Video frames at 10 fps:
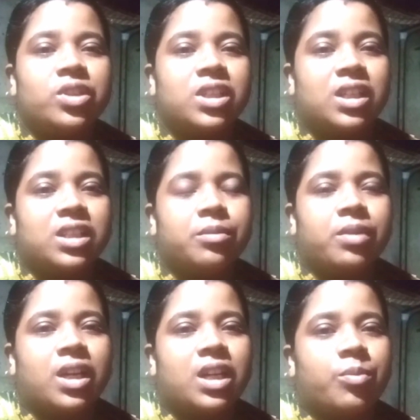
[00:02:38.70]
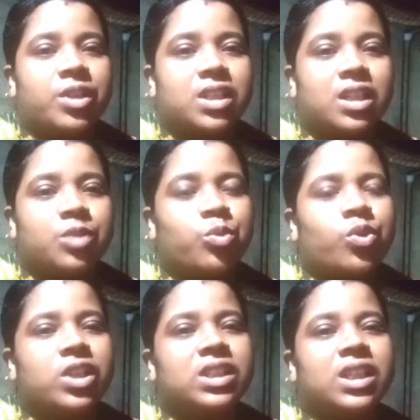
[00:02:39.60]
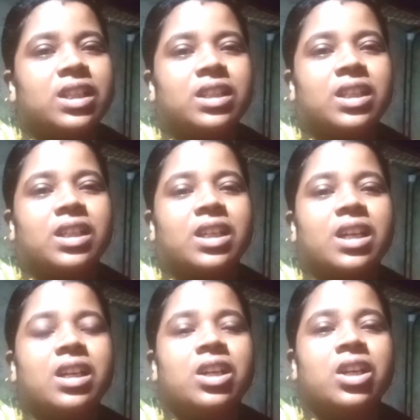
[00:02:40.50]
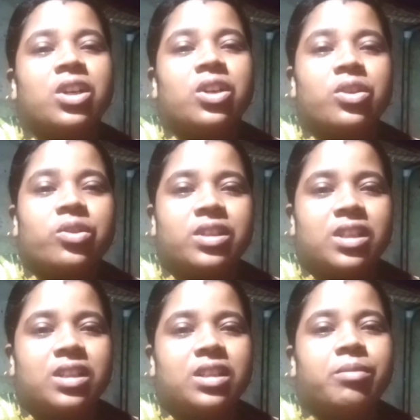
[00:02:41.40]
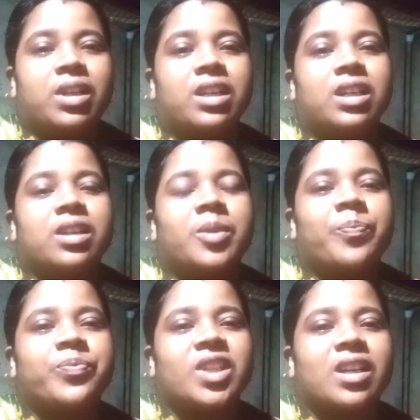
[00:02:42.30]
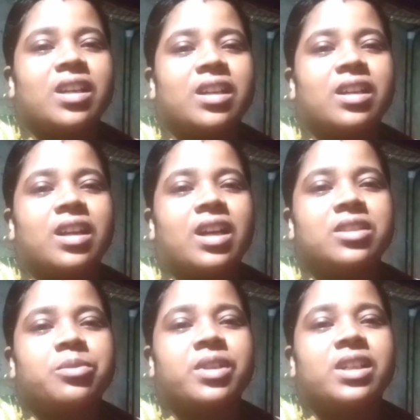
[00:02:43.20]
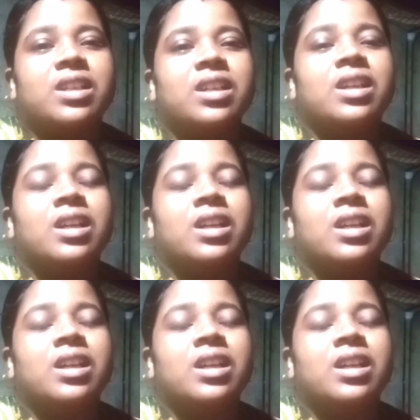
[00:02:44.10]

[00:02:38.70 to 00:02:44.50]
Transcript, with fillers: রোজিনা দিভাই আমার সাথে ফোনে থেকে থেকে রোজিনা দিভাইয়ের হাজব্যান্ড